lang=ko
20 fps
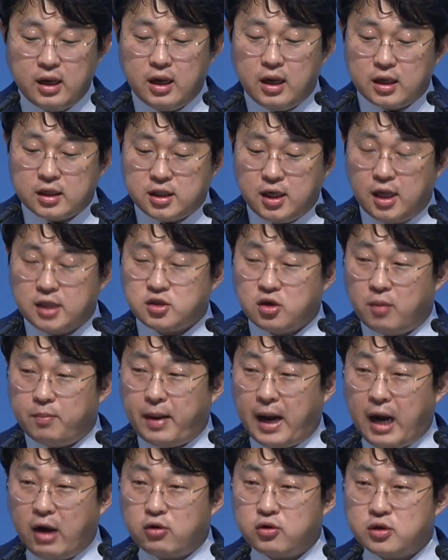그래서
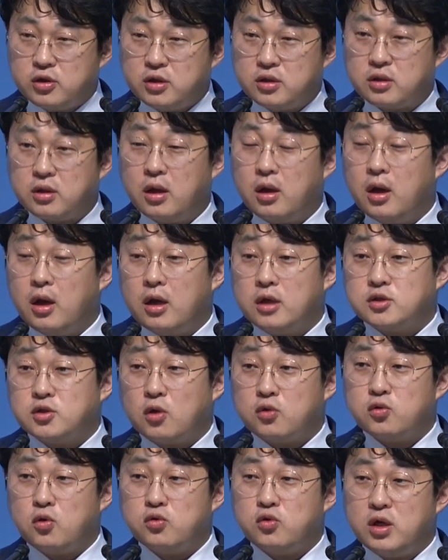바울은
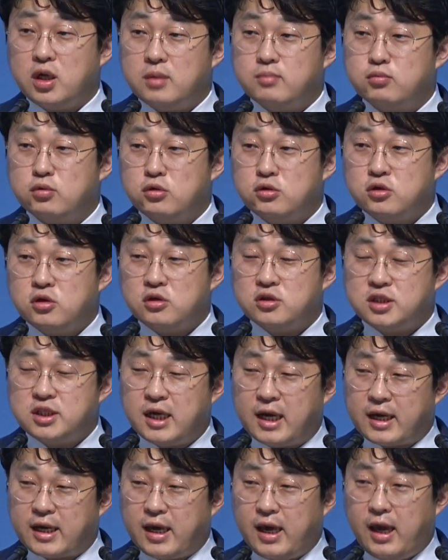성도들이 물들지
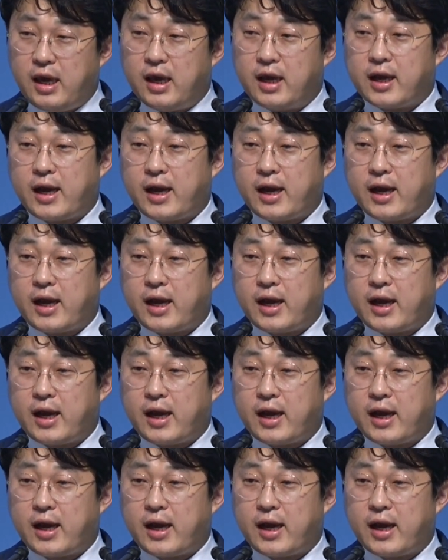않게